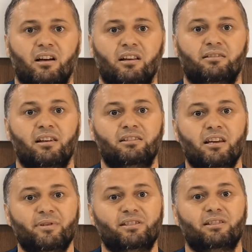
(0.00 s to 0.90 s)
قد
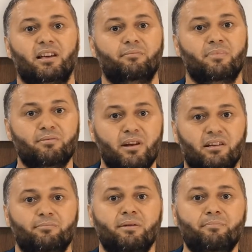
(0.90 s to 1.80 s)
تلتبس من
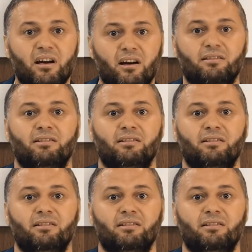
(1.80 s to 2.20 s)
ممن قد